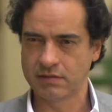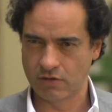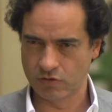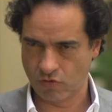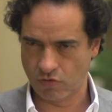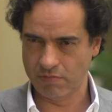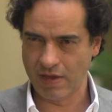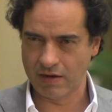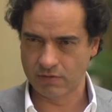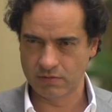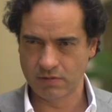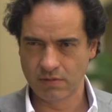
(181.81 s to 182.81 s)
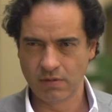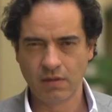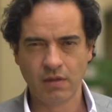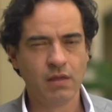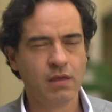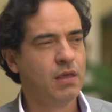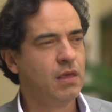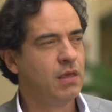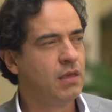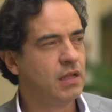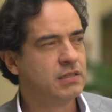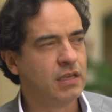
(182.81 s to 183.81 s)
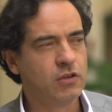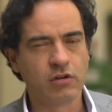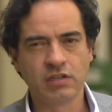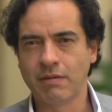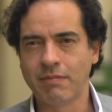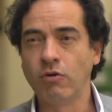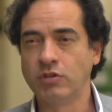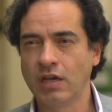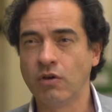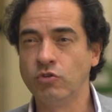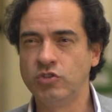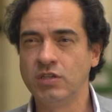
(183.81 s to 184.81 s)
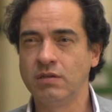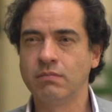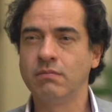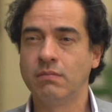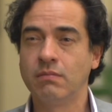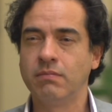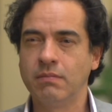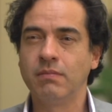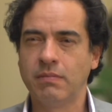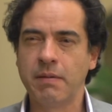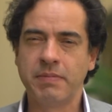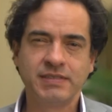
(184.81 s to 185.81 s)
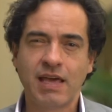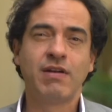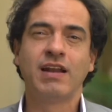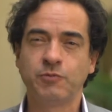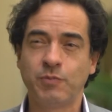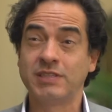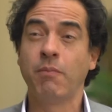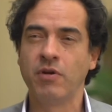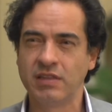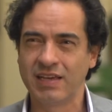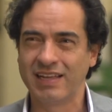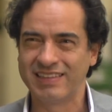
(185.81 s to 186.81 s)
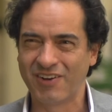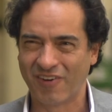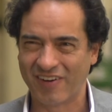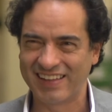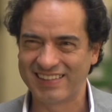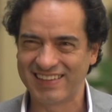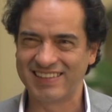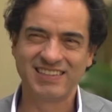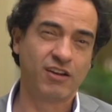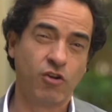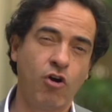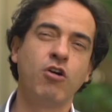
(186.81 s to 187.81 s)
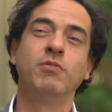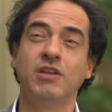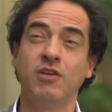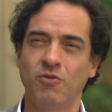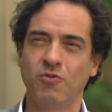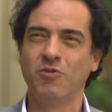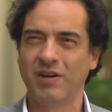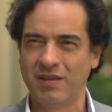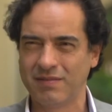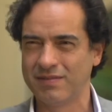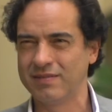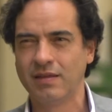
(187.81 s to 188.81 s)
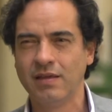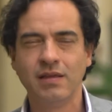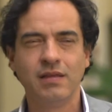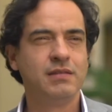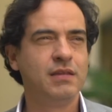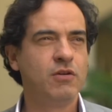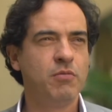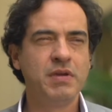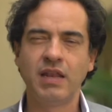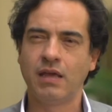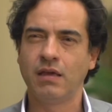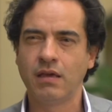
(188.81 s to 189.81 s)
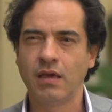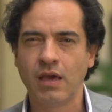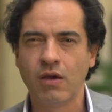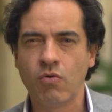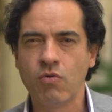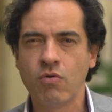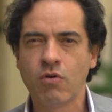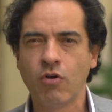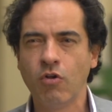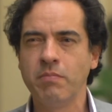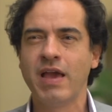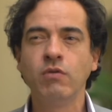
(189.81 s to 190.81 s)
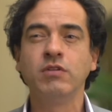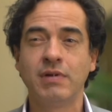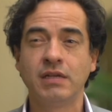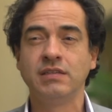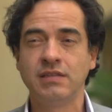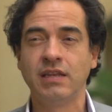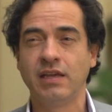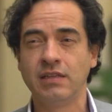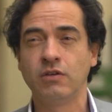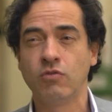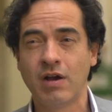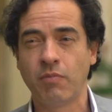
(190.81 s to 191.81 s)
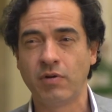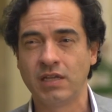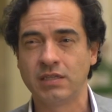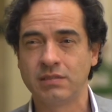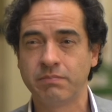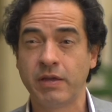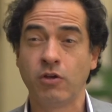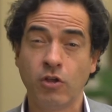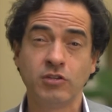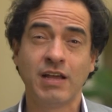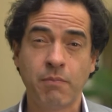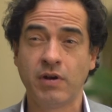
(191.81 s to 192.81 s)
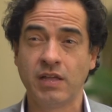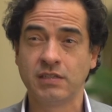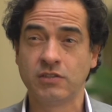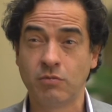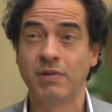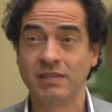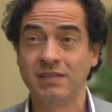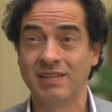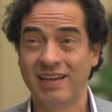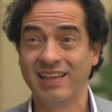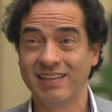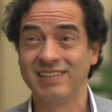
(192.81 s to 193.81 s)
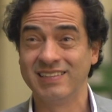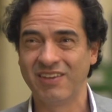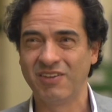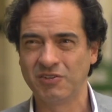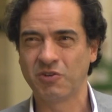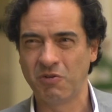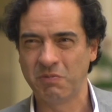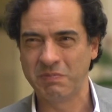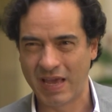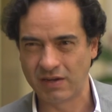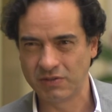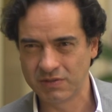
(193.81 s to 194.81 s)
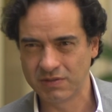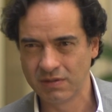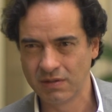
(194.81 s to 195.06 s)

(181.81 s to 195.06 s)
que los colombianos. Y el señor Shamao Takeuchi, en vez de dar una respuesta políticamente correcta y decir, no, ¿cómo se le ocurre? Dijo, mire, un colombiano es más inteligente que un japonés, pero dos japoneses son más inteligentes que dos colombianos.